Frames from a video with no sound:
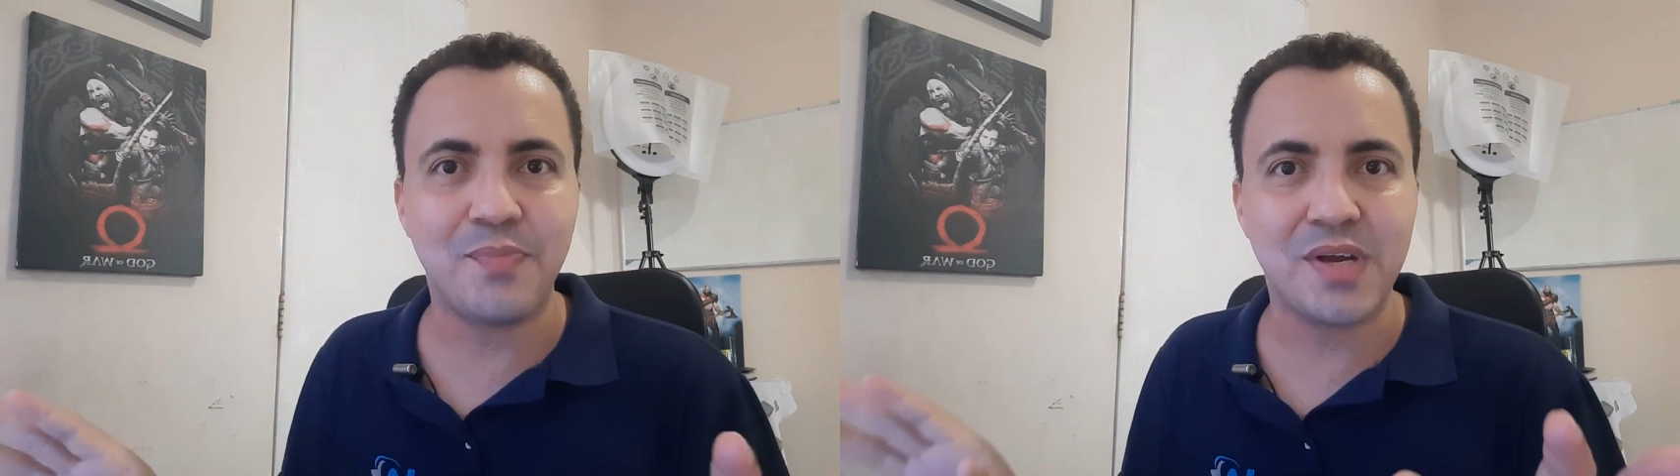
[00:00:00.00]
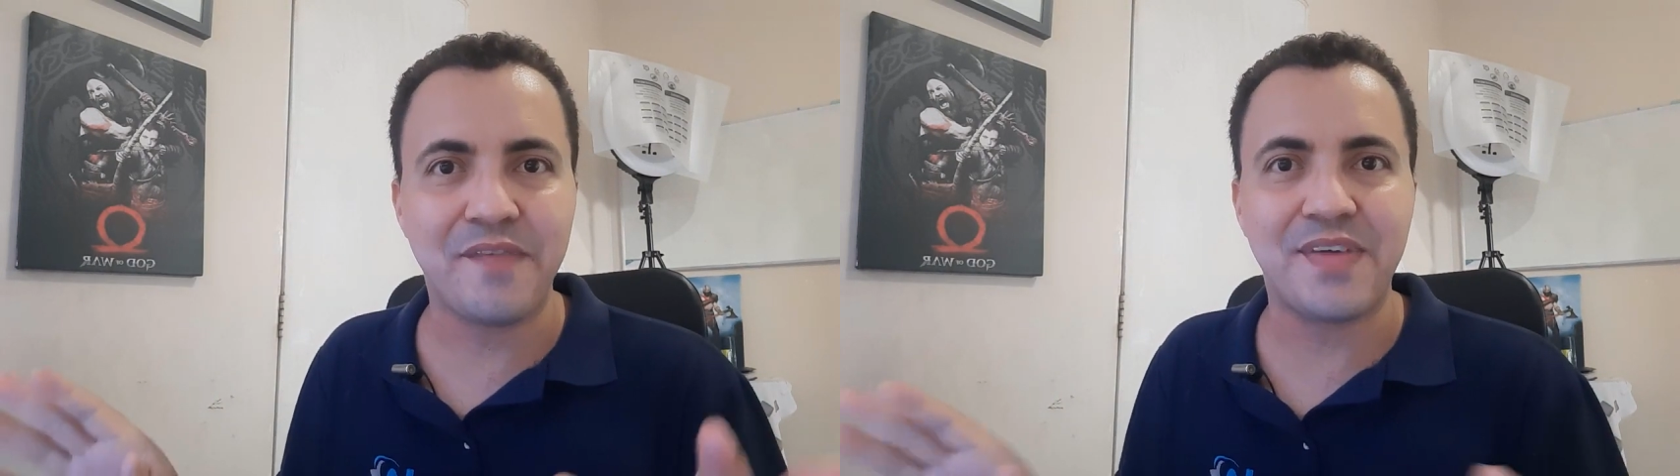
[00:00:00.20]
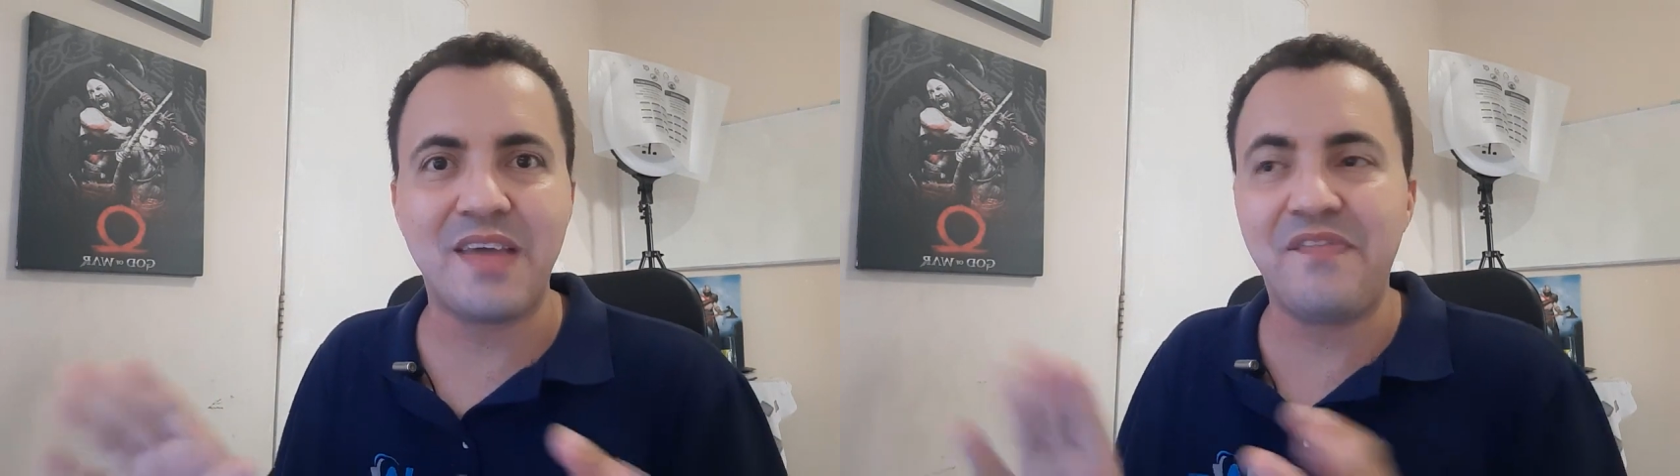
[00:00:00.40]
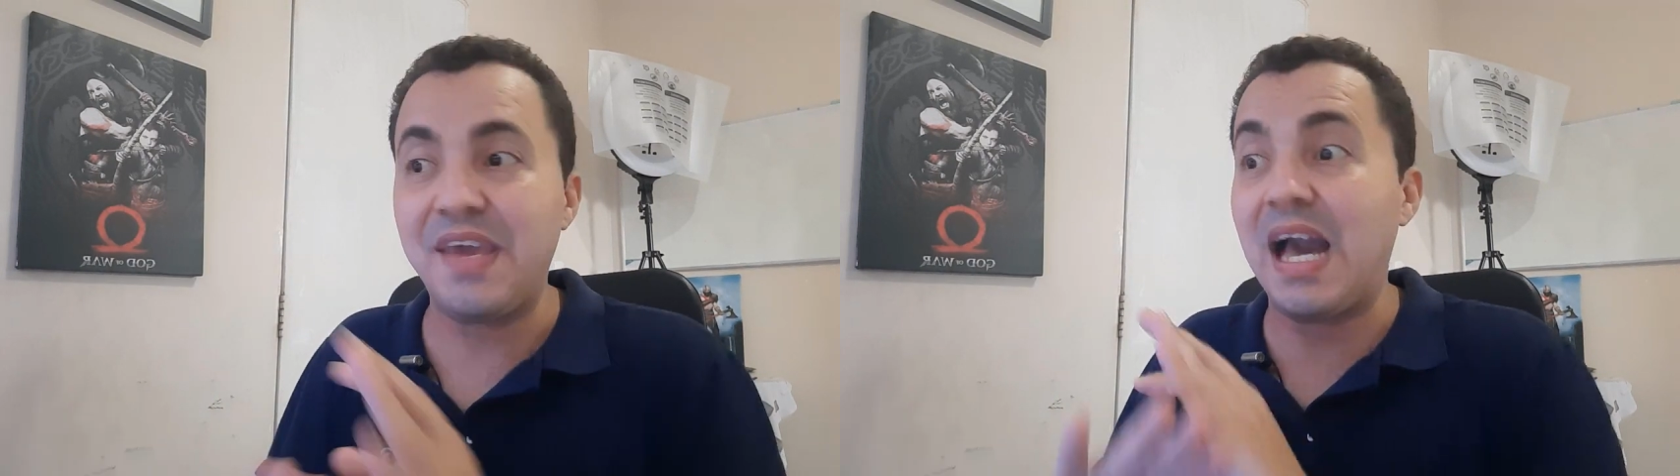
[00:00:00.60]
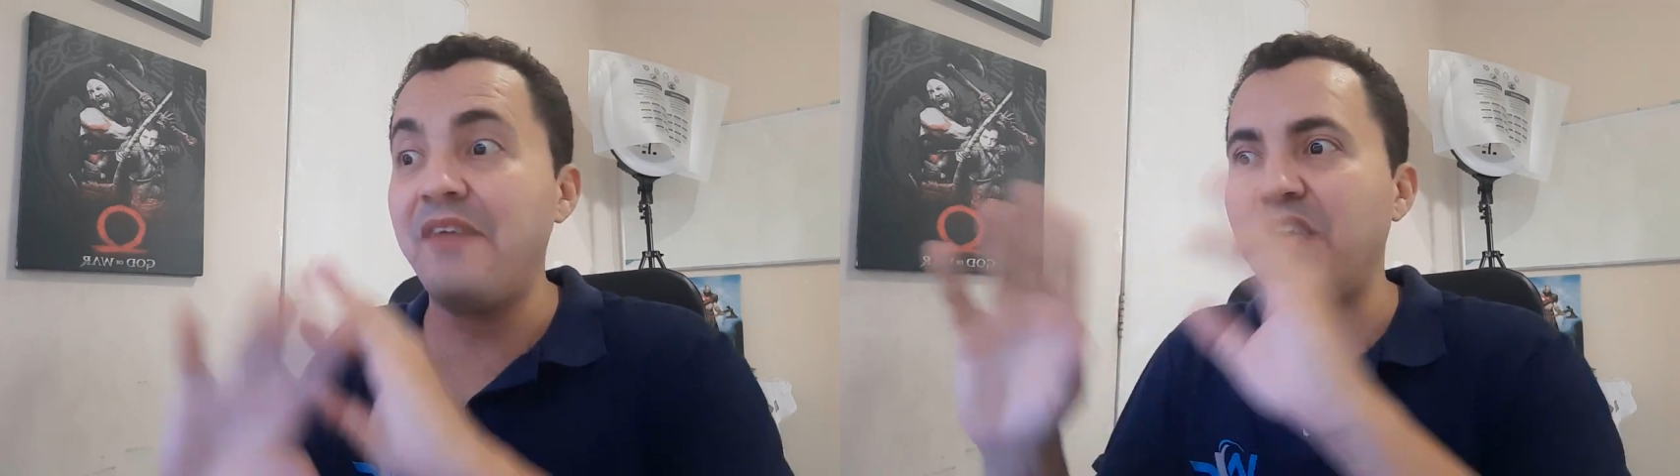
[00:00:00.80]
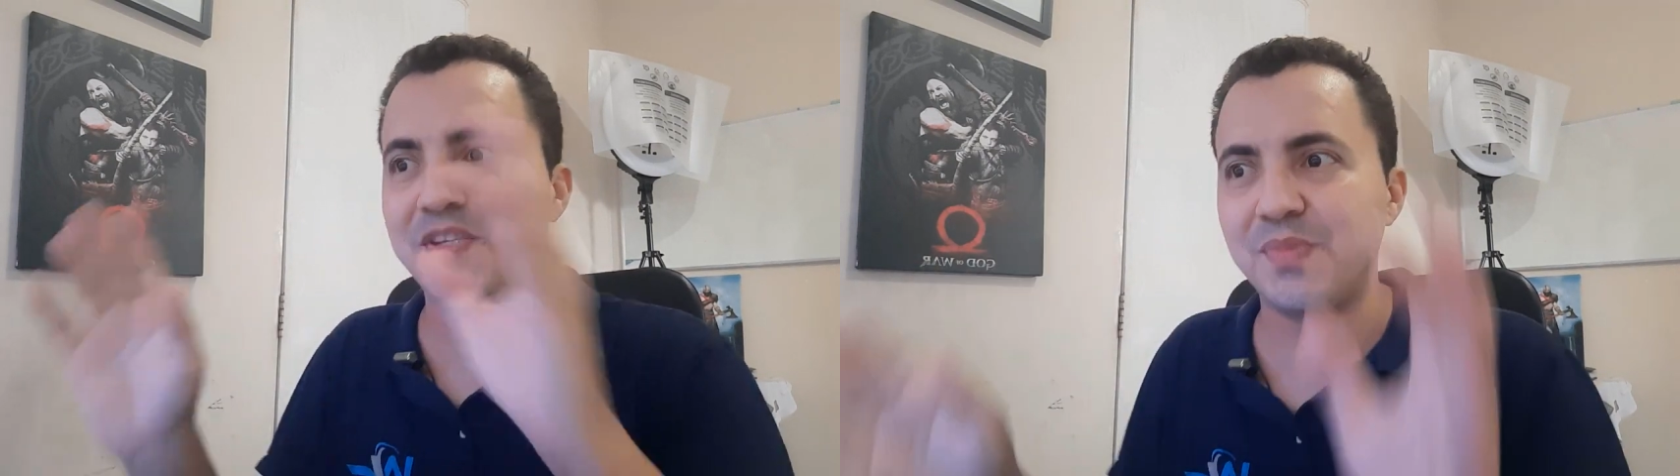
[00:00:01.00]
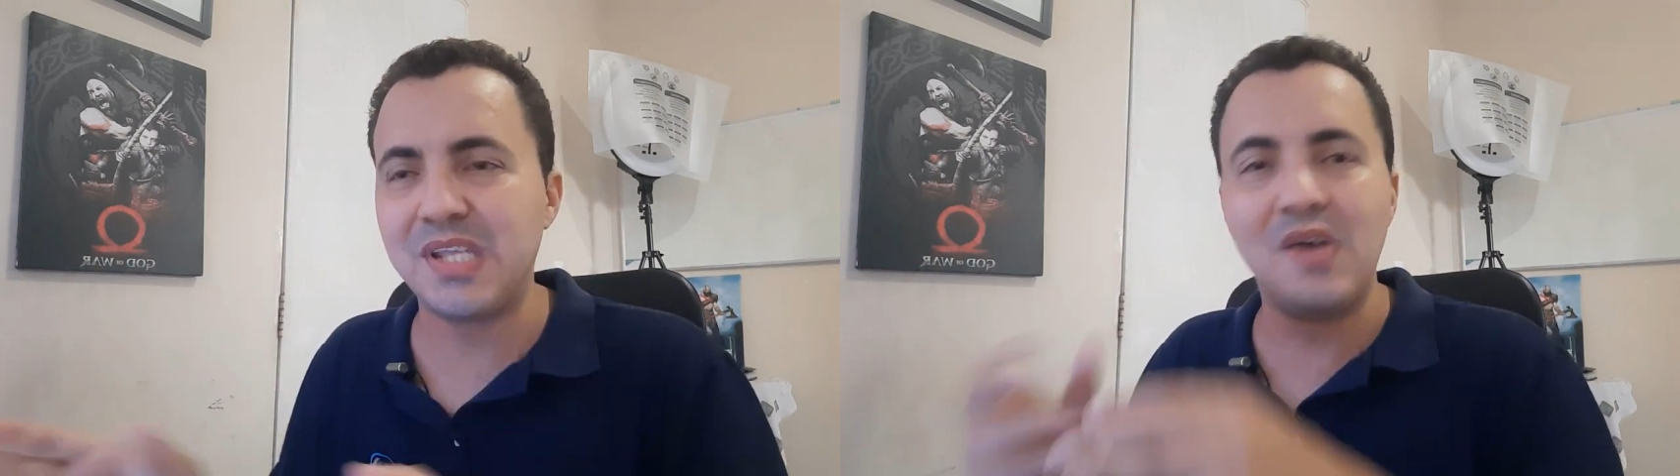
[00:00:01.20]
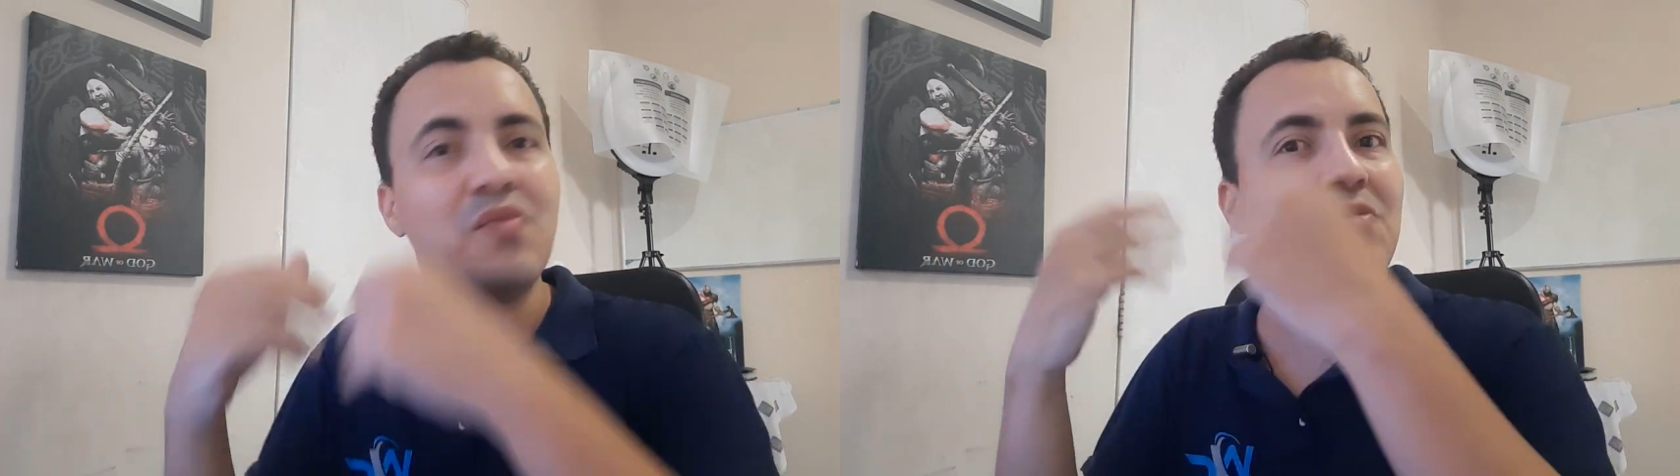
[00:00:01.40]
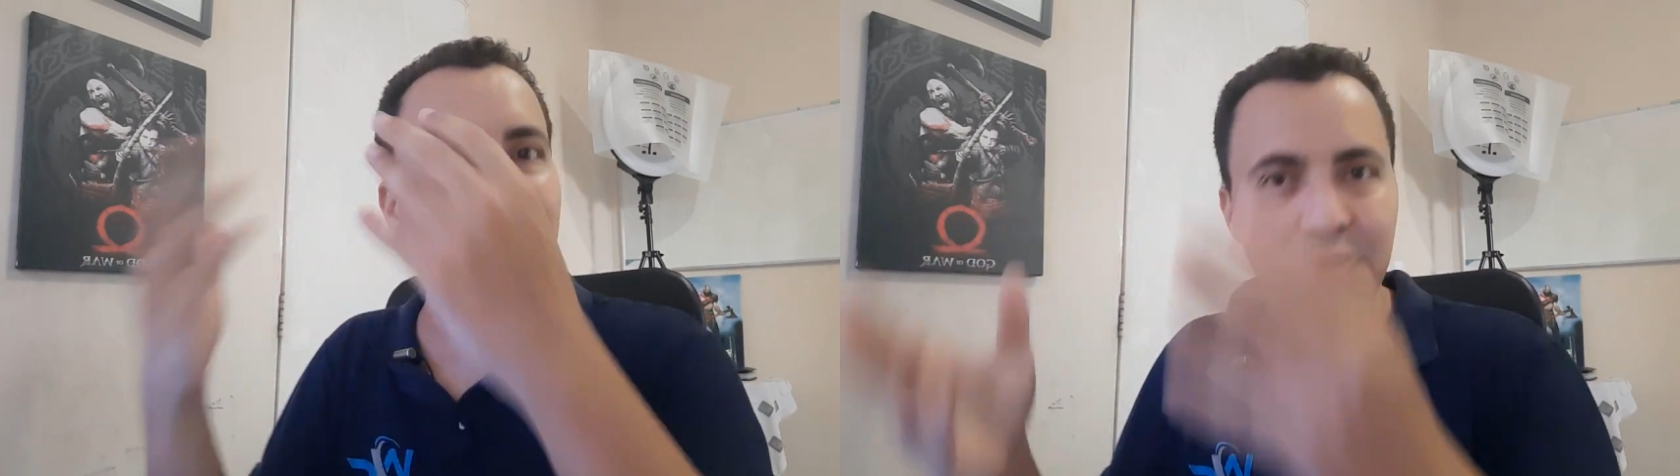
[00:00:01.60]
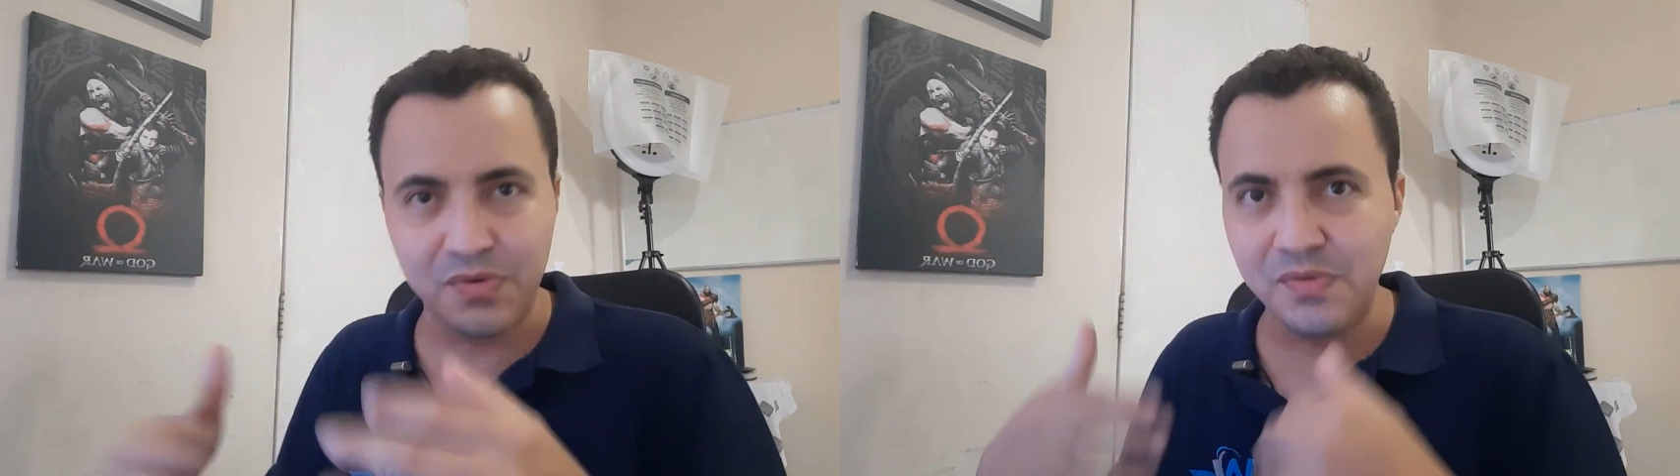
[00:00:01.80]
Porque fica inviável responder um
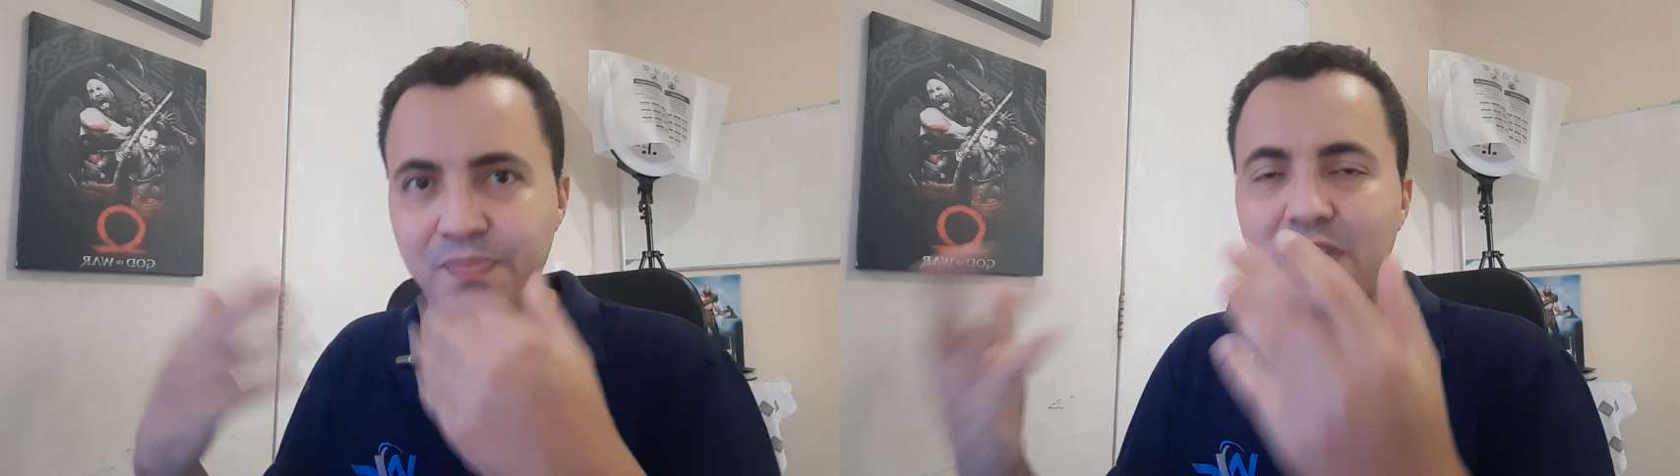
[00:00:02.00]
por um